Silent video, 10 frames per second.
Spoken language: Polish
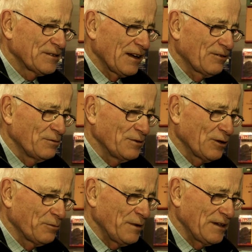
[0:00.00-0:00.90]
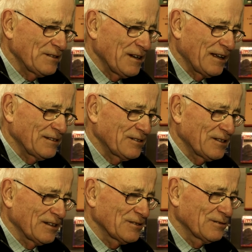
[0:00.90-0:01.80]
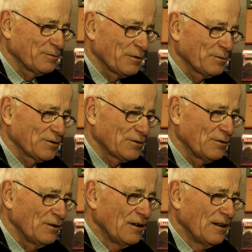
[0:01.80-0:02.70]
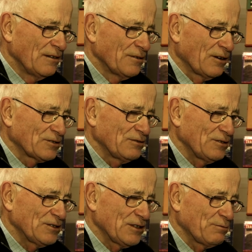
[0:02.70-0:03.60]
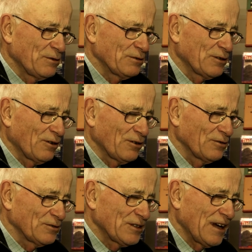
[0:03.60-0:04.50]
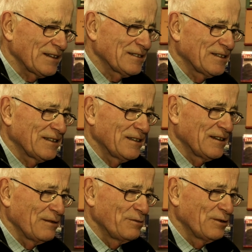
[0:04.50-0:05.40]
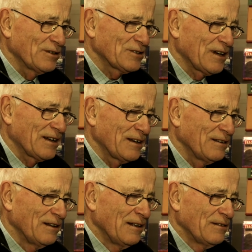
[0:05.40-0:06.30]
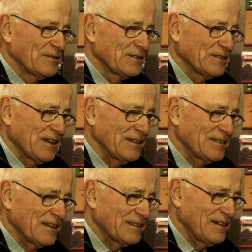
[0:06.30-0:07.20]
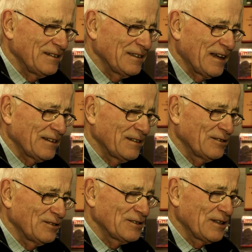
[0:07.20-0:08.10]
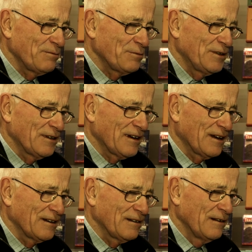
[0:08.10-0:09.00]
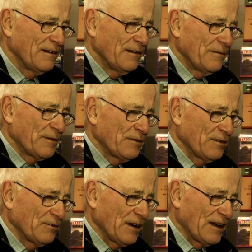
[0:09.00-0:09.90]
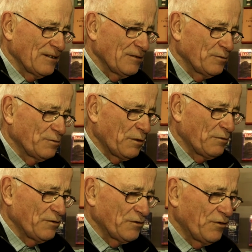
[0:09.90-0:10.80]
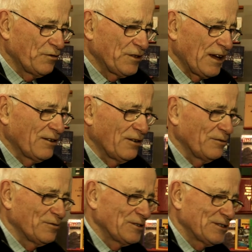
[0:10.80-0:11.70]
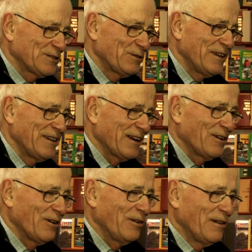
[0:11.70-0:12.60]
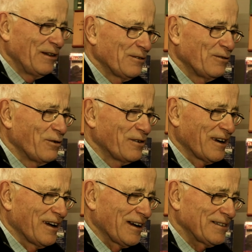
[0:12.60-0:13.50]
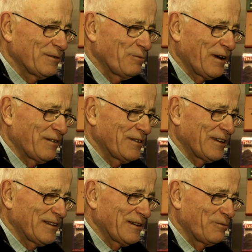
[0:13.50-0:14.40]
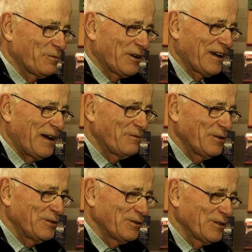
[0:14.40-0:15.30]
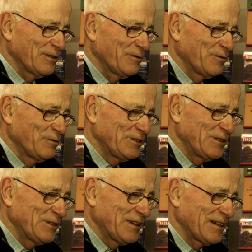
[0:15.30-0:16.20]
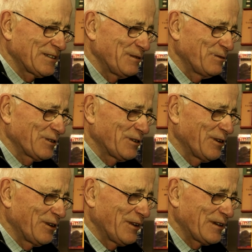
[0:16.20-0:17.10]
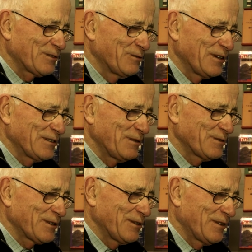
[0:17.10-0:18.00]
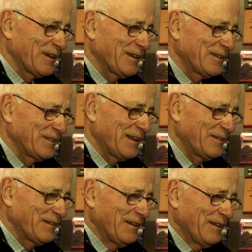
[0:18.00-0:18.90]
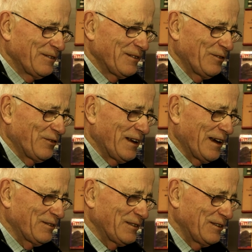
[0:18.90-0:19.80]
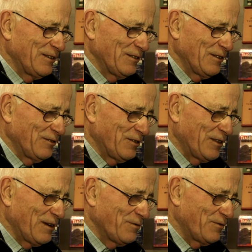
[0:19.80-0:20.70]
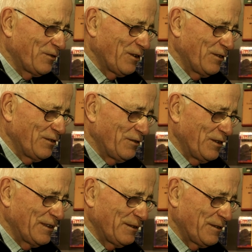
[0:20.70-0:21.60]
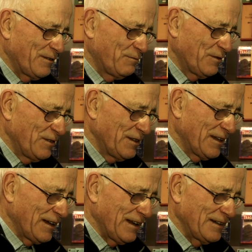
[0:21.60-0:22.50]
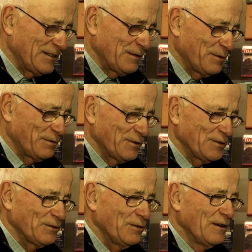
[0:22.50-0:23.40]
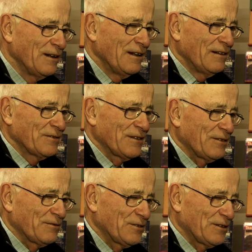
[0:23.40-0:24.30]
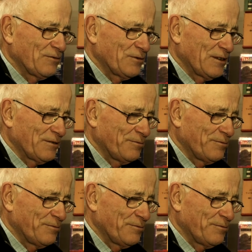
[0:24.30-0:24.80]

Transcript: Zajęło mi to 5 lat czasu po prostu. Oczywiście były to czasy, kiedy nie było jeszcze ani zdjęć satelitarnych dostępnych, ani, ani tego słynnego Google Earth, prawda, tego programu, który dziś każdy może oglądać kulę ziemską na, na, na in, w tym w, w, internecie po prostu. Właśnie, a jak to, jak to się